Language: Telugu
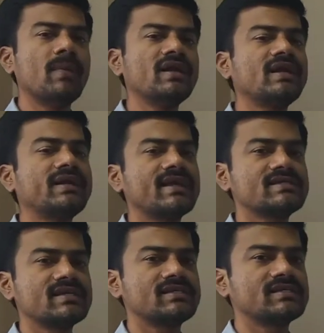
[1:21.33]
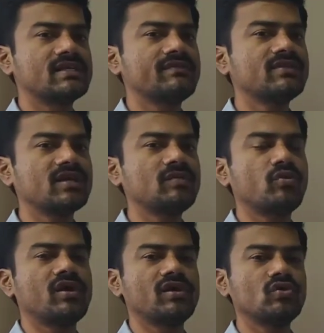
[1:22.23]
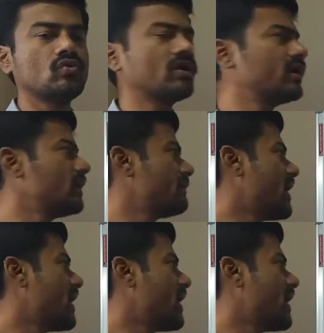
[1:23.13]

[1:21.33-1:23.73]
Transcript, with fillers: మనీ ట్రాన్సాక్షన్స్ అనేవి తగ్గిపోయాయి ఎందుకనంటే